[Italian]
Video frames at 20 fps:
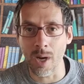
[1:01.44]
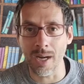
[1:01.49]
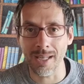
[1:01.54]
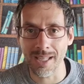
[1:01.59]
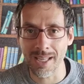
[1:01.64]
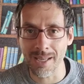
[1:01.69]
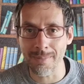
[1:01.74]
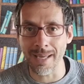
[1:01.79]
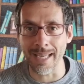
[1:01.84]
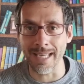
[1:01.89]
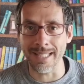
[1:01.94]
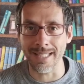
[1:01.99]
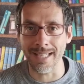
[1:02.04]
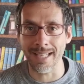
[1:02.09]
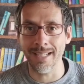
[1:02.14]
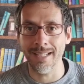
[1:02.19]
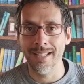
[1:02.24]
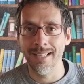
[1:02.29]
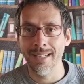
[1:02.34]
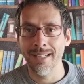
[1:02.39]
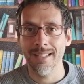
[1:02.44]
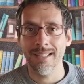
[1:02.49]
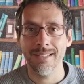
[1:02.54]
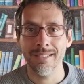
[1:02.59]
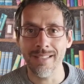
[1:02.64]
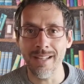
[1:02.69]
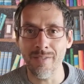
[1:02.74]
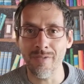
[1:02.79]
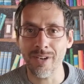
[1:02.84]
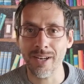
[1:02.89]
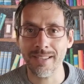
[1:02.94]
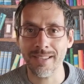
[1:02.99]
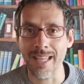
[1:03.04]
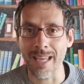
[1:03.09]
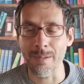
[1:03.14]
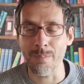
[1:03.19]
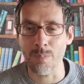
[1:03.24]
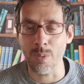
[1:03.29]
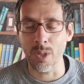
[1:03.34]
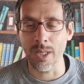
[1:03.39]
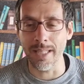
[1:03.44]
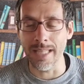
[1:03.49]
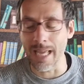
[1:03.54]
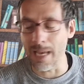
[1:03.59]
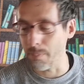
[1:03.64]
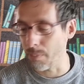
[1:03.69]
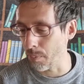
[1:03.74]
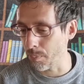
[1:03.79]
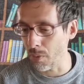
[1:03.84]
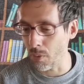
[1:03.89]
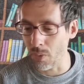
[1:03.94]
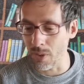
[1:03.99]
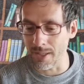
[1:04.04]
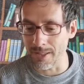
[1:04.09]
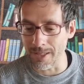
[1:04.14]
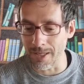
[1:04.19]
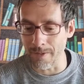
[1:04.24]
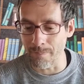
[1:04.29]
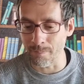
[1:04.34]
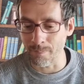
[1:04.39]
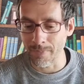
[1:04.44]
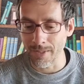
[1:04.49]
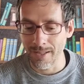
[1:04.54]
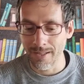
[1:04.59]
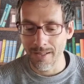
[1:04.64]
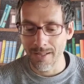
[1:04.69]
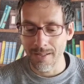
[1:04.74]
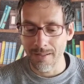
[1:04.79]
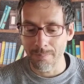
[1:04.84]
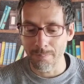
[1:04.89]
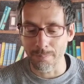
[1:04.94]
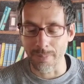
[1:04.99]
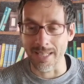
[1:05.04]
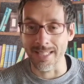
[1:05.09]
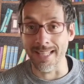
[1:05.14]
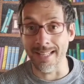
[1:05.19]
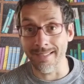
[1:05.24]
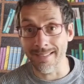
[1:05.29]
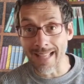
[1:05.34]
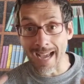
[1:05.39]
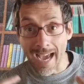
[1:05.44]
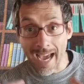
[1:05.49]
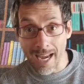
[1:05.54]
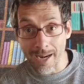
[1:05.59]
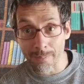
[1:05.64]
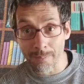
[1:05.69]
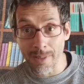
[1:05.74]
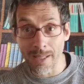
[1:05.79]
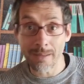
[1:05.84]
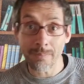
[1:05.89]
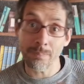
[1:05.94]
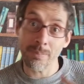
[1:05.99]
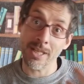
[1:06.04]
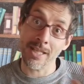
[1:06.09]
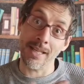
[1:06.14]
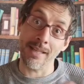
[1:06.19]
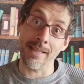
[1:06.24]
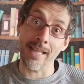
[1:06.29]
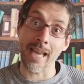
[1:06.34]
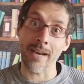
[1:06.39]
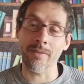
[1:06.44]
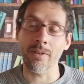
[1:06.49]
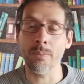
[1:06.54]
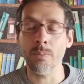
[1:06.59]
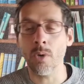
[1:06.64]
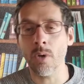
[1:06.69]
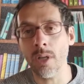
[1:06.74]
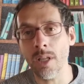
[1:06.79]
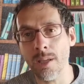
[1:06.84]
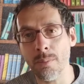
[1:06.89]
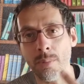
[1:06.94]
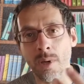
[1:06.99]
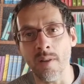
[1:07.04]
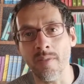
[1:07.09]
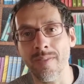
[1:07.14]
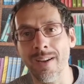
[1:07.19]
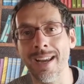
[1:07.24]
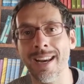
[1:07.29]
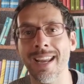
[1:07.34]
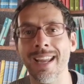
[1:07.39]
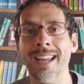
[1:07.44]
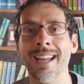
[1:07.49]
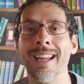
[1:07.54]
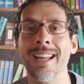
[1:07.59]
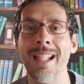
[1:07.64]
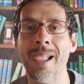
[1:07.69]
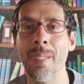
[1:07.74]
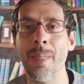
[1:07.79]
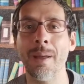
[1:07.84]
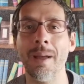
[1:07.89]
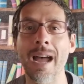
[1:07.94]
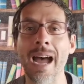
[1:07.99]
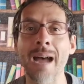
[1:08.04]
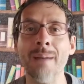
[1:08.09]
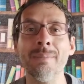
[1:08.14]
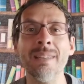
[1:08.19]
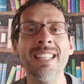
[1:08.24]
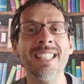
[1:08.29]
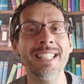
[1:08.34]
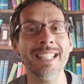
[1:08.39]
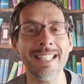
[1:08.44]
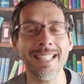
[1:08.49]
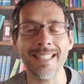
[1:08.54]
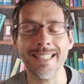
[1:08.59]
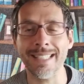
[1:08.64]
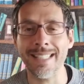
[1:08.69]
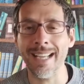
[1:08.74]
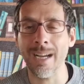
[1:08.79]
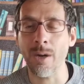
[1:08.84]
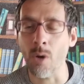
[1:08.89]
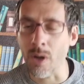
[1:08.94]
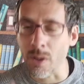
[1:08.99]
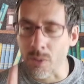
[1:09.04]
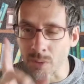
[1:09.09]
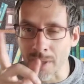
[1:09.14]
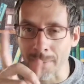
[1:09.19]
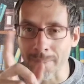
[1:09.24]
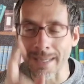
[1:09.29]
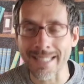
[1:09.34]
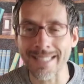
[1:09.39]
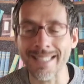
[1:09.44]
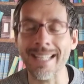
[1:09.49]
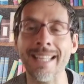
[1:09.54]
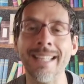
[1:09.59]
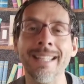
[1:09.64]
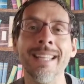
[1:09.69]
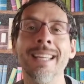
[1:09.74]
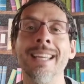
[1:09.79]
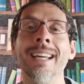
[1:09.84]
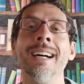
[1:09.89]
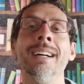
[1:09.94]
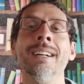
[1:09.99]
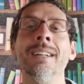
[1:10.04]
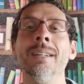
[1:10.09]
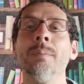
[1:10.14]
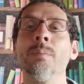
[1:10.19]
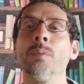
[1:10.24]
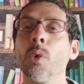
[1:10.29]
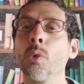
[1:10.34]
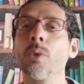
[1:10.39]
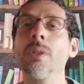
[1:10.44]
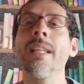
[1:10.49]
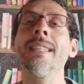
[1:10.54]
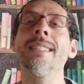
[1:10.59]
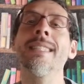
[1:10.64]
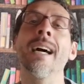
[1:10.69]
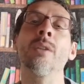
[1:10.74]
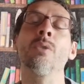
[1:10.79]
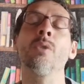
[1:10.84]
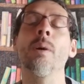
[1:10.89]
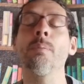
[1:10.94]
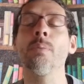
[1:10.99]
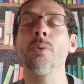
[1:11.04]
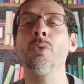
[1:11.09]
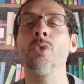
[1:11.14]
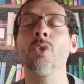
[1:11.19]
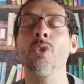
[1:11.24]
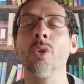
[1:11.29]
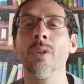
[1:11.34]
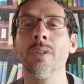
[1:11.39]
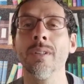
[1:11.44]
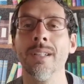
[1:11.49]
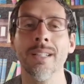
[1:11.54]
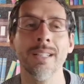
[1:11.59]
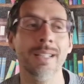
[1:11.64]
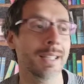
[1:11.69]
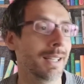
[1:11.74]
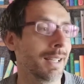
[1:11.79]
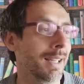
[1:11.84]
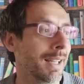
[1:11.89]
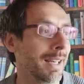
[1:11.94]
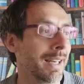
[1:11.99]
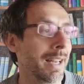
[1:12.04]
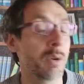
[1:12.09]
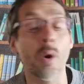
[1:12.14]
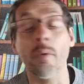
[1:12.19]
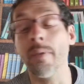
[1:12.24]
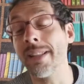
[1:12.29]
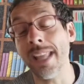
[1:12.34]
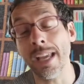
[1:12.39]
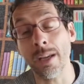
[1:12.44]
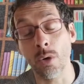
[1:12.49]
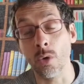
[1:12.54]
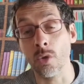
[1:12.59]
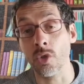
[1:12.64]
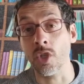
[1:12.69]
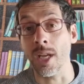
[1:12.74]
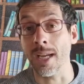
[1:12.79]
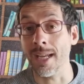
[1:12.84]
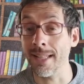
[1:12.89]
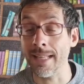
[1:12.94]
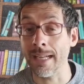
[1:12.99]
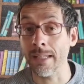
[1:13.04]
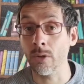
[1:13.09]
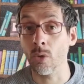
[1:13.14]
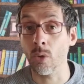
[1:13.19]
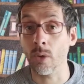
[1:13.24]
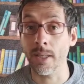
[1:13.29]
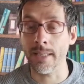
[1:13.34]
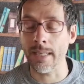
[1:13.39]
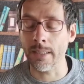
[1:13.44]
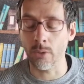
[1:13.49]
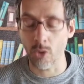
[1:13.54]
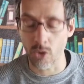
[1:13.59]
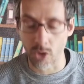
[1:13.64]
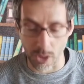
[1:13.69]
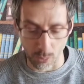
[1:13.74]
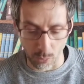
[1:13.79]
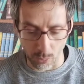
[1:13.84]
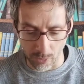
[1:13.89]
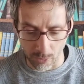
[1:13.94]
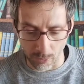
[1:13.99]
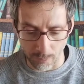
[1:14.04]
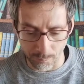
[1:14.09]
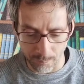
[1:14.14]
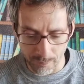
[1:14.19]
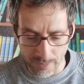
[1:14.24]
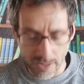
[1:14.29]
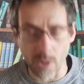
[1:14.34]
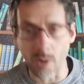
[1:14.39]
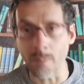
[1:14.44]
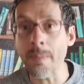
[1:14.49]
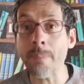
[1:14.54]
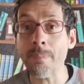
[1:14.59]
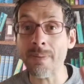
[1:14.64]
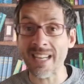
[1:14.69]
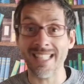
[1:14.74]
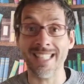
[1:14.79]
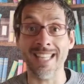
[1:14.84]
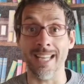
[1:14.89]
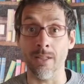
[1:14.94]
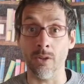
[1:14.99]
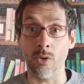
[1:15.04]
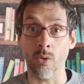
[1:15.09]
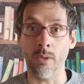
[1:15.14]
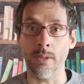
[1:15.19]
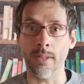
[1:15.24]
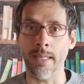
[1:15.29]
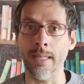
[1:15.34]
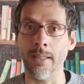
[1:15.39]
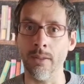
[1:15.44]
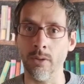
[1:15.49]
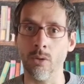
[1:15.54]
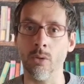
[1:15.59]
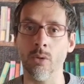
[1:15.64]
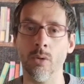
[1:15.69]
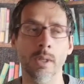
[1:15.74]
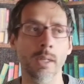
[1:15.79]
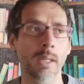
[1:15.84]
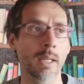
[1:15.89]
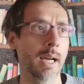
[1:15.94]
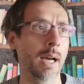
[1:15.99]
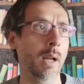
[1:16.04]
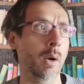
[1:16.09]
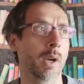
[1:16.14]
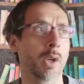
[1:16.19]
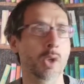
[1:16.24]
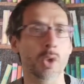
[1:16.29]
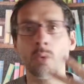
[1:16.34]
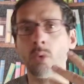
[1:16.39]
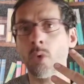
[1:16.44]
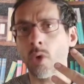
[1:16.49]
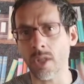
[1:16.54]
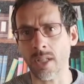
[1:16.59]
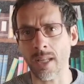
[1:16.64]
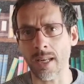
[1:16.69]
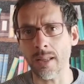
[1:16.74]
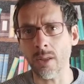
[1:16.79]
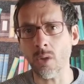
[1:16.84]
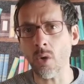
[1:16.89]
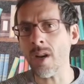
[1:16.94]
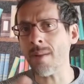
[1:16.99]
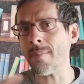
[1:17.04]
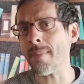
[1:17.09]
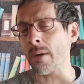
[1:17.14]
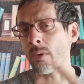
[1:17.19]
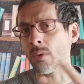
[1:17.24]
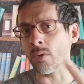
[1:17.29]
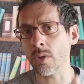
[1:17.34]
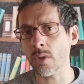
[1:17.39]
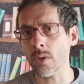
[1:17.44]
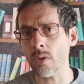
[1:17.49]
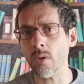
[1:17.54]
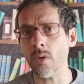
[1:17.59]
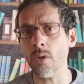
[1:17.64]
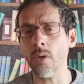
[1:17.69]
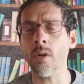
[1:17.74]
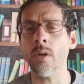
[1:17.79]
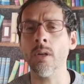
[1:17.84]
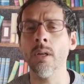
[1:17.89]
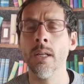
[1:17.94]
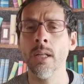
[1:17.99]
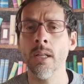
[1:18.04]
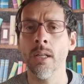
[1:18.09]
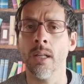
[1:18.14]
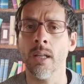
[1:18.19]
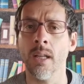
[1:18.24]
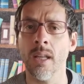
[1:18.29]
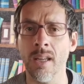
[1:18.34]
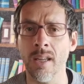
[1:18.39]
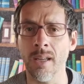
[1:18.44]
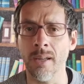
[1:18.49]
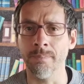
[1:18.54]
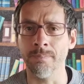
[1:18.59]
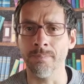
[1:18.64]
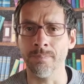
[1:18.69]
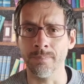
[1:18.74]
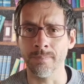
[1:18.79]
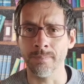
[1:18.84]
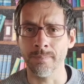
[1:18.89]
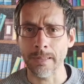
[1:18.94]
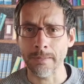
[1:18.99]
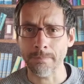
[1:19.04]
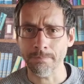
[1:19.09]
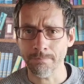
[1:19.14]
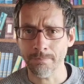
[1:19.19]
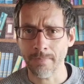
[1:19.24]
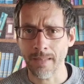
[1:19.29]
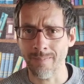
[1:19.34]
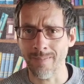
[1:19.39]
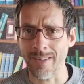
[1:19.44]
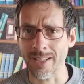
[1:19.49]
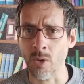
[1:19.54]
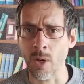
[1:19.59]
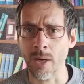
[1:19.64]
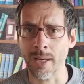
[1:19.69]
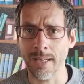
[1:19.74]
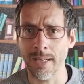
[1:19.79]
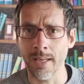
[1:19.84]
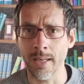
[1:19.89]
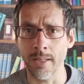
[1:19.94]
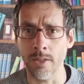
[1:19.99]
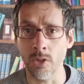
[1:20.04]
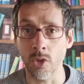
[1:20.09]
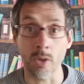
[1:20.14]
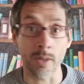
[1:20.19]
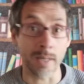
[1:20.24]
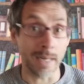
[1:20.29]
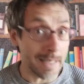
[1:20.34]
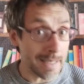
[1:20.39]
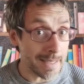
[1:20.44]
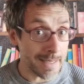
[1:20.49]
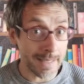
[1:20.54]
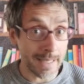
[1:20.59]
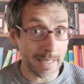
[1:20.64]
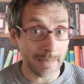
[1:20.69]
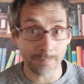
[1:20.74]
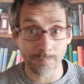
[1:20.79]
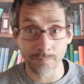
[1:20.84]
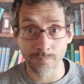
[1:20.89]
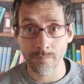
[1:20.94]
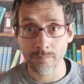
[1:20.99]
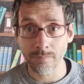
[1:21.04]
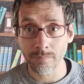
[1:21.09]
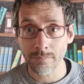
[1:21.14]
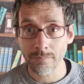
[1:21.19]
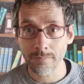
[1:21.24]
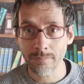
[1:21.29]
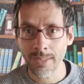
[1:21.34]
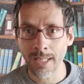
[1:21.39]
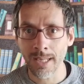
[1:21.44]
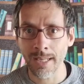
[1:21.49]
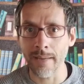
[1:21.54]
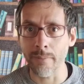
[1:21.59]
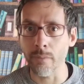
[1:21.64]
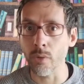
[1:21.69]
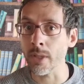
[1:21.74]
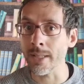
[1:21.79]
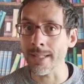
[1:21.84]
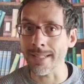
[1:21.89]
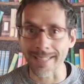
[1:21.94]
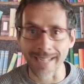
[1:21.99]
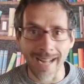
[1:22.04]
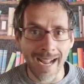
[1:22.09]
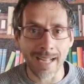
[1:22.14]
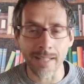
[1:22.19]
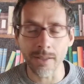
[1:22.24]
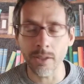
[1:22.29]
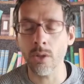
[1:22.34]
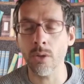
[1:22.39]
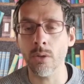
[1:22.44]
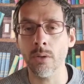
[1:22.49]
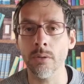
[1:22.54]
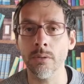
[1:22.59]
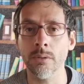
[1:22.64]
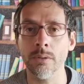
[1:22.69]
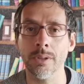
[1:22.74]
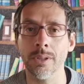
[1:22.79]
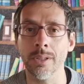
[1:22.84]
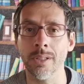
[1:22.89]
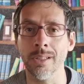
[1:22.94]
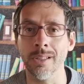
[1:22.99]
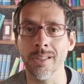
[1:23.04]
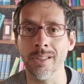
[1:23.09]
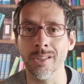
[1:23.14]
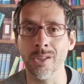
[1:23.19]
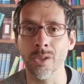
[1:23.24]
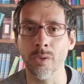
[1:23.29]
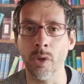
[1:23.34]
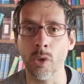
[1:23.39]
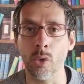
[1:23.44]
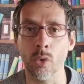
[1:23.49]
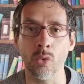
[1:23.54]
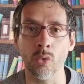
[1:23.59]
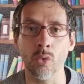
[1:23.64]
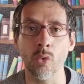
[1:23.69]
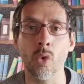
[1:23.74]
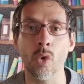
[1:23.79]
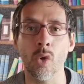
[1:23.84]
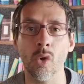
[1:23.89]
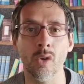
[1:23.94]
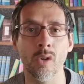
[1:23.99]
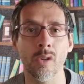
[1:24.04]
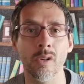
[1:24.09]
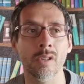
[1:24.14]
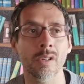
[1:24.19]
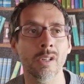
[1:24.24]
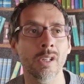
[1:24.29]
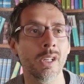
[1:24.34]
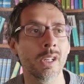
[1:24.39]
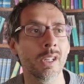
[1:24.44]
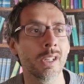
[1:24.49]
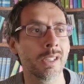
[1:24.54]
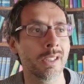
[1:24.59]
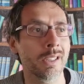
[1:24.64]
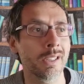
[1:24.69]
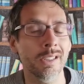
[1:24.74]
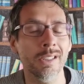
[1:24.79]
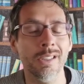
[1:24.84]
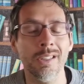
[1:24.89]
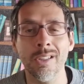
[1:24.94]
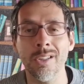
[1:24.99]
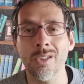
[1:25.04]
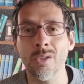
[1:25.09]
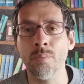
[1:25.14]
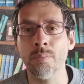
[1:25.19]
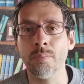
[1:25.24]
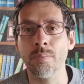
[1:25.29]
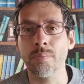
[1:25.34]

qualche mese. Nel frattempo l'idea è proprio quella di presentarmi, presentarvi il mio libro e fare amicizia o anche una mezza idea utilizzando appunto eh, le nuove tecnologie che tanto, che tanto, ci aiutano. Allora, mi presento intanto. Allora, sono uno scrittore, ma non solo, ehm, faccio anche il giornalista, lavoro in radio, eh, dove conduco eh,